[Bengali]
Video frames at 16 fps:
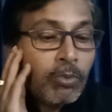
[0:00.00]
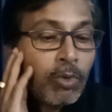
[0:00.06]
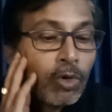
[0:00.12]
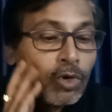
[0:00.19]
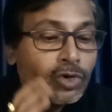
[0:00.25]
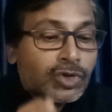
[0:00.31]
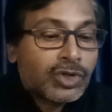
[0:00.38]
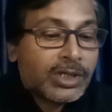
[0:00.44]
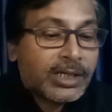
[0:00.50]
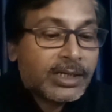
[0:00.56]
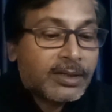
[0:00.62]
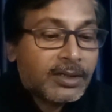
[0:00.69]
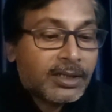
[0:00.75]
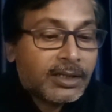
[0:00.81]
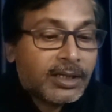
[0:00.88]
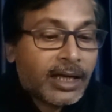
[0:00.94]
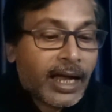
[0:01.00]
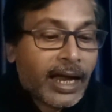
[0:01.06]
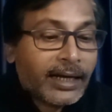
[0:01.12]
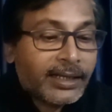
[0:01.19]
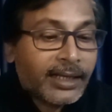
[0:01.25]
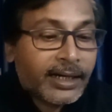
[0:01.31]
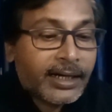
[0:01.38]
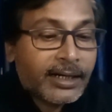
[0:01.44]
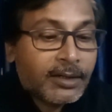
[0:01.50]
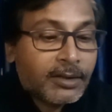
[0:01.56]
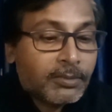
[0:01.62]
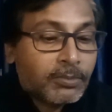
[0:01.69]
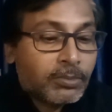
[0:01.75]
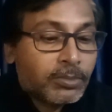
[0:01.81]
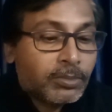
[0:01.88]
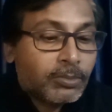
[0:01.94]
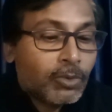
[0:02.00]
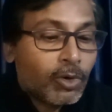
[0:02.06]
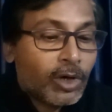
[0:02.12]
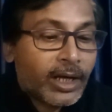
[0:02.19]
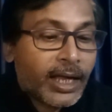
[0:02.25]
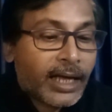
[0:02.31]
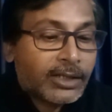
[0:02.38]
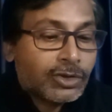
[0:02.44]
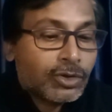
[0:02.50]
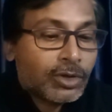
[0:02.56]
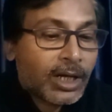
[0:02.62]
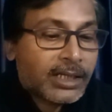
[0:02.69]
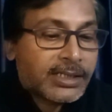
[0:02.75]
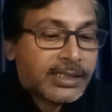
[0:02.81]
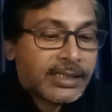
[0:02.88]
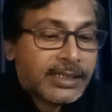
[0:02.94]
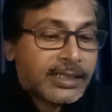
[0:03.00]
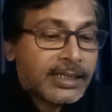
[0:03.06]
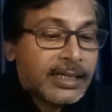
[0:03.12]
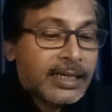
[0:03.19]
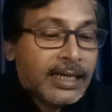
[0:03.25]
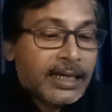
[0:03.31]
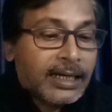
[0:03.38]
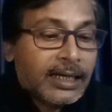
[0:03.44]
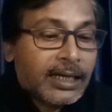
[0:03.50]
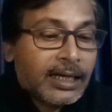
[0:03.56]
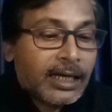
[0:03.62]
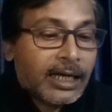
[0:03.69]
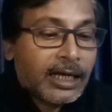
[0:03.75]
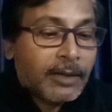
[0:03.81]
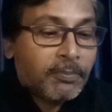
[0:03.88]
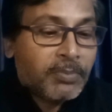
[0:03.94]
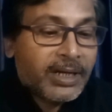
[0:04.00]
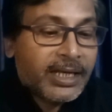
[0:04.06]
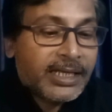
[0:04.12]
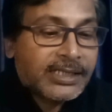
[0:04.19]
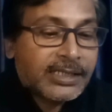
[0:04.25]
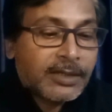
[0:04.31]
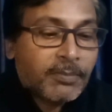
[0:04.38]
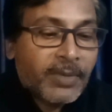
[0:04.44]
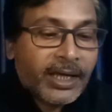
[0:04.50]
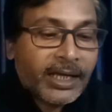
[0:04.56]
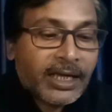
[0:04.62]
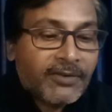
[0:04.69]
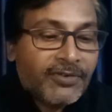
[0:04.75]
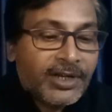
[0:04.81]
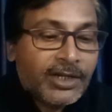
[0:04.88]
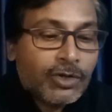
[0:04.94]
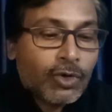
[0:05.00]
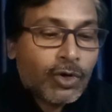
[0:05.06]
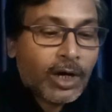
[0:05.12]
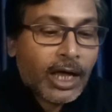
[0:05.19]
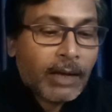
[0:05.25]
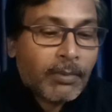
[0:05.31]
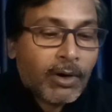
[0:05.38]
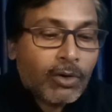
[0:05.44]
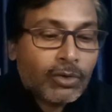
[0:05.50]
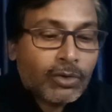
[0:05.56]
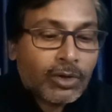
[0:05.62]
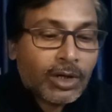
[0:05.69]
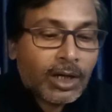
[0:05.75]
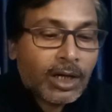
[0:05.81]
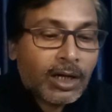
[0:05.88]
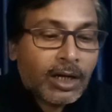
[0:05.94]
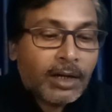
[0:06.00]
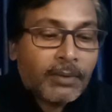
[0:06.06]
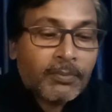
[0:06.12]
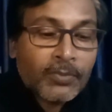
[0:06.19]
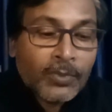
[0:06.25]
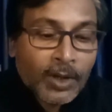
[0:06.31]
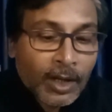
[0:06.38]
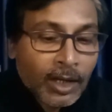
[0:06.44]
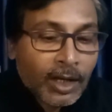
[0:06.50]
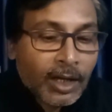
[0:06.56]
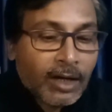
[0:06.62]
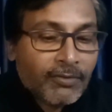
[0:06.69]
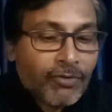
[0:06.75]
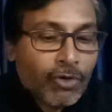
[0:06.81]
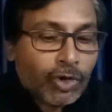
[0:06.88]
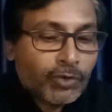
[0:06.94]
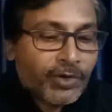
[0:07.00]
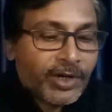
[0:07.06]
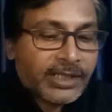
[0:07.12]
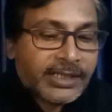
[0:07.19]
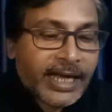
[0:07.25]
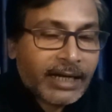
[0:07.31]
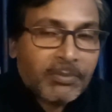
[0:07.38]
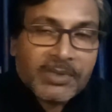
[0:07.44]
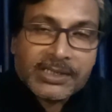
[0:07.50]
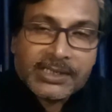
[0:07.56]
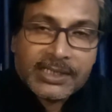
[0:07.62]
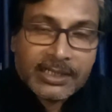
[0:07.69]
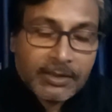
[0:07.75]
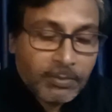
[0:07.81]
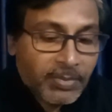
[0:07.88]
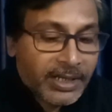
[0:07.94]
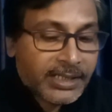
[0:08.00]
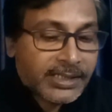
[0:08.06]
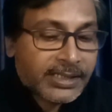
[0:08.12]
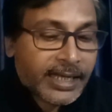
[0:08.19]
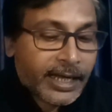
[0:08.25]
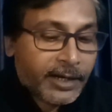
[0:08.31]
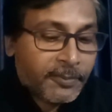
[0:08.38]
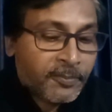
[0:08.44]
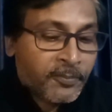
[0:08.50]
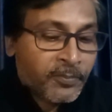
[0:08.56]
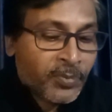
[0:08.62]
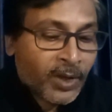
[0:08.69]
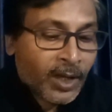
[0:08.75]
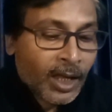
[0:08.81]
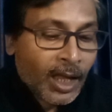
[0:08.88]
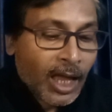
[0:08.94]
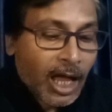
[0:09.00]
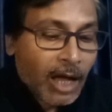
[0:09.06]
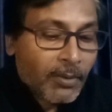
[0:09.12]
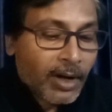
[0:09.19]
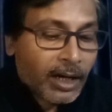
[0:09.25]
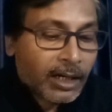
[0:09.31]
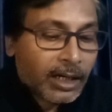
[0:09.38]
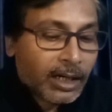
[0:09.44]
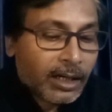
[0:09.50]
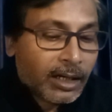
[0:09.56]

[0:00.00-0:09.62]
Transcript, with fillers: বনশ্রী অ্যাট দ্য রেট বলে একজন আছে প্লিজ মেক এ ভিডিও অ্যাবাউট ফোর্থ ফেজ অ্যাডমিশন প্লিজ স্যার আবার